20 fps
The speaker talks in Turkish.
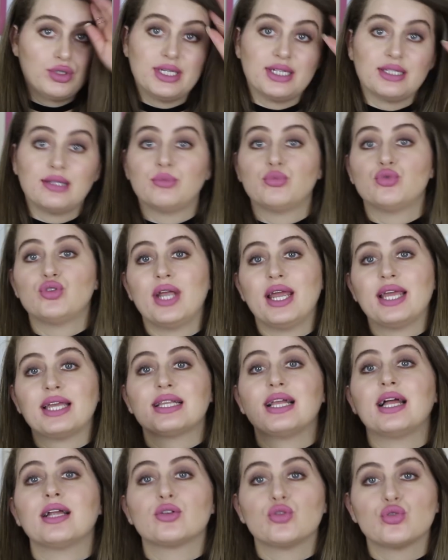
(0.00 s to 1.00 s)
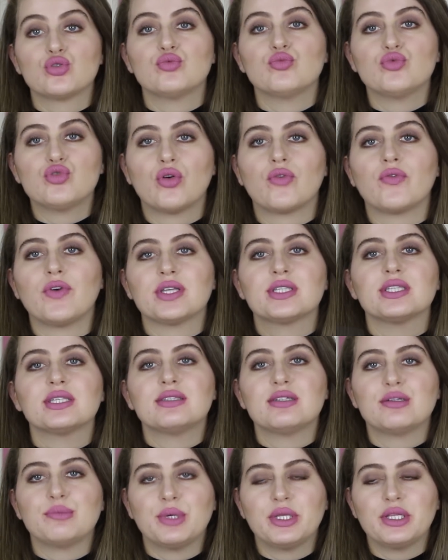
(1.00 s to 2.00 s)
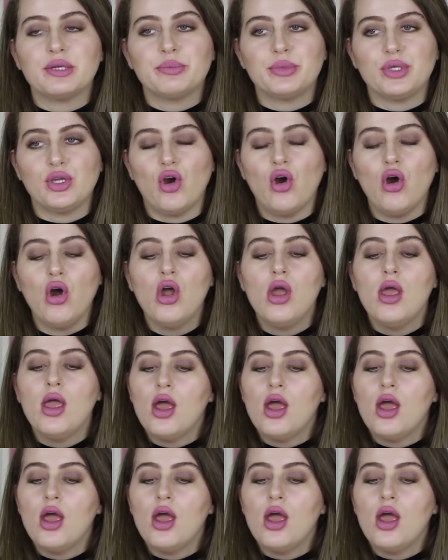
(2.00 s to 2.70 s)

Ya da bu renkler gözümü çok fazla tırmalamıyor.